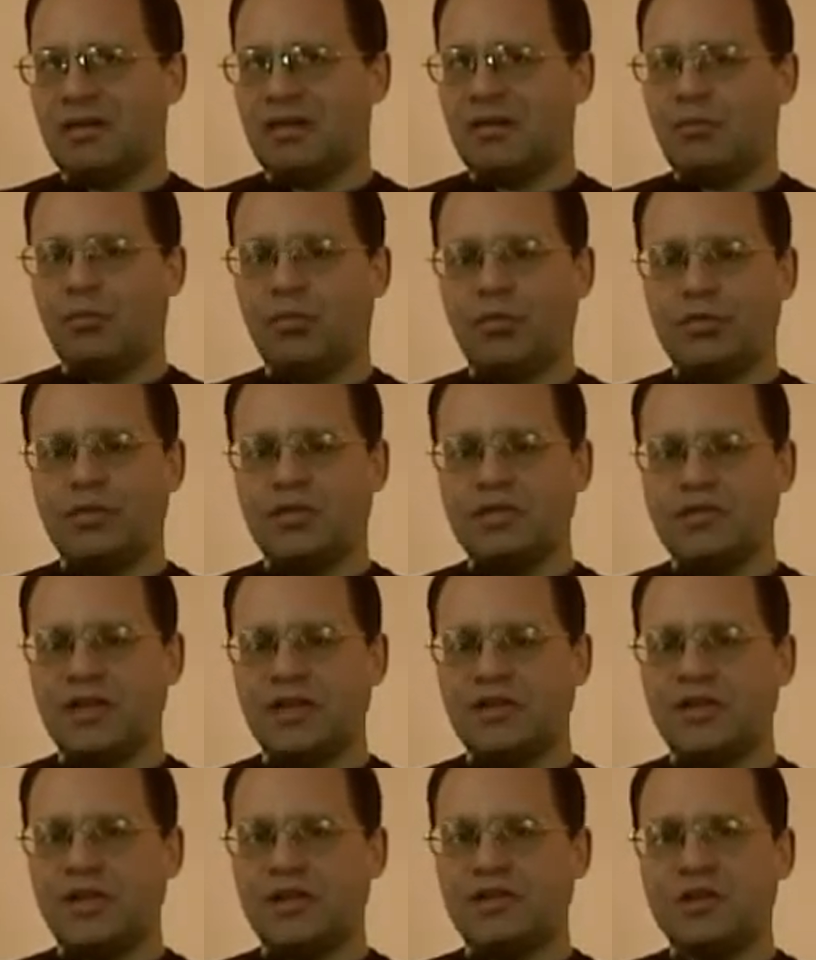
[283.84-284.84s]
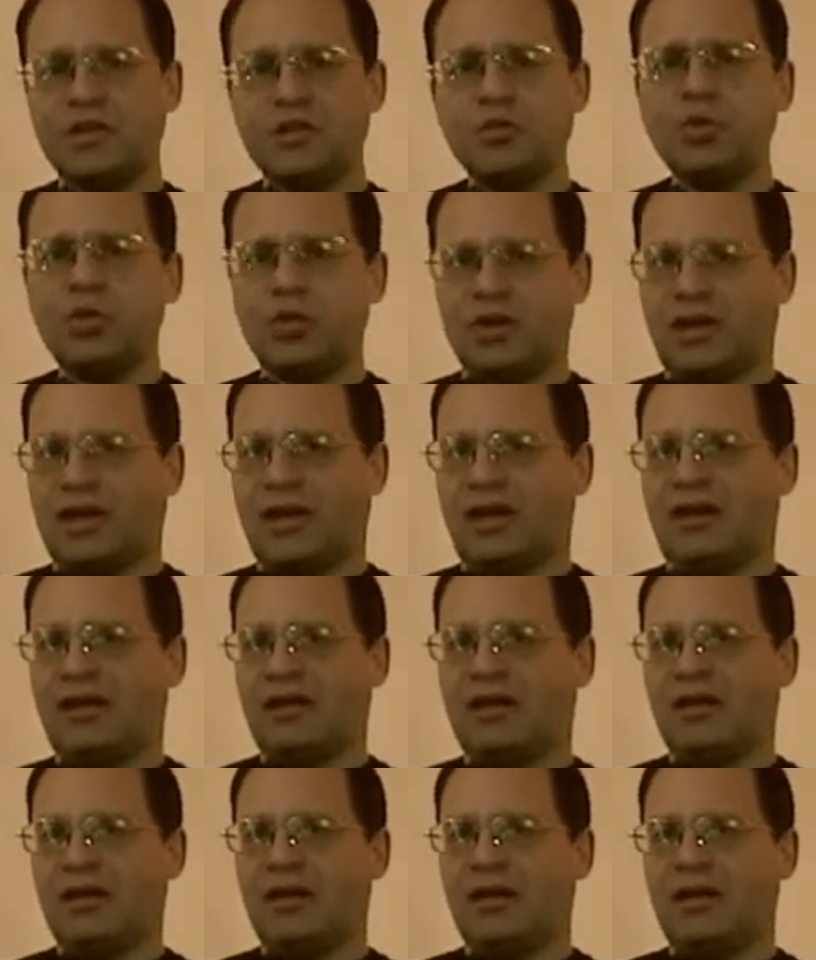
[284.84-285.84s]
будет означать не только
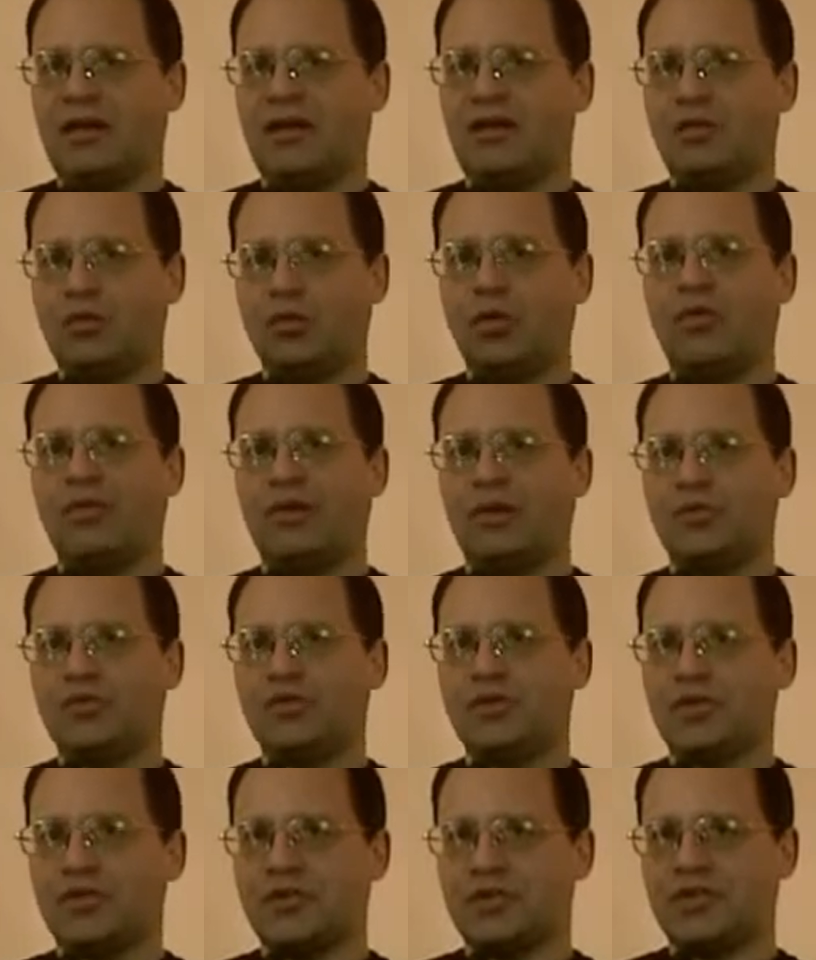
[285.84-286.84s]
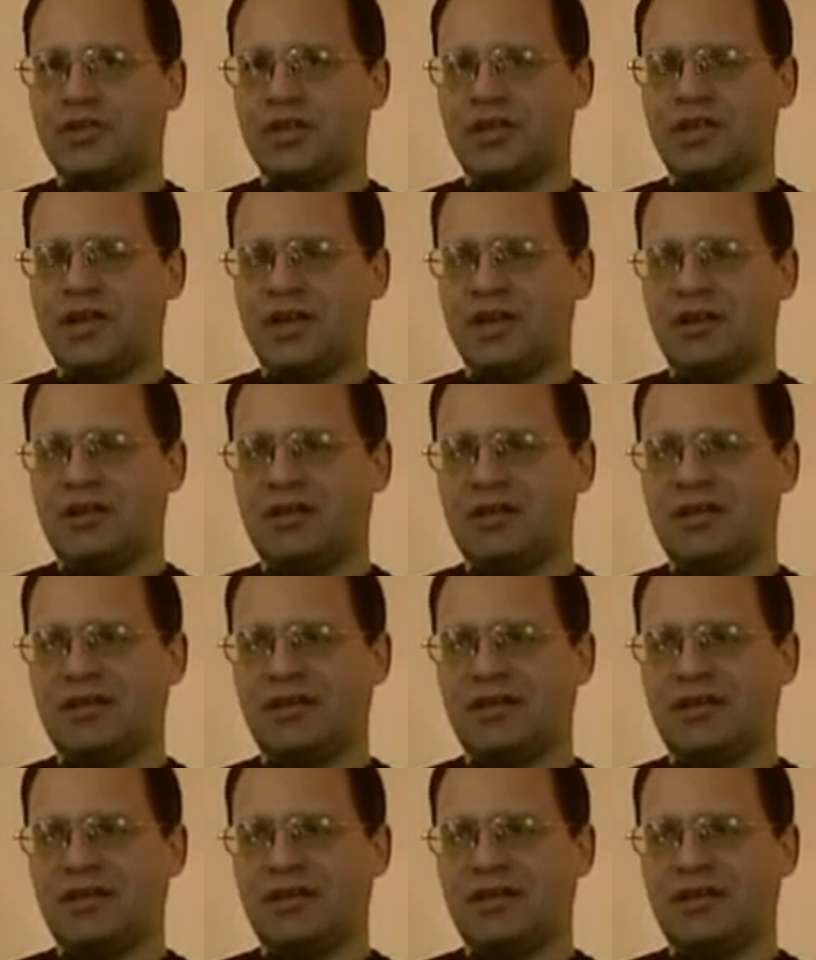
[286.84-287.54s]
новое учреждение,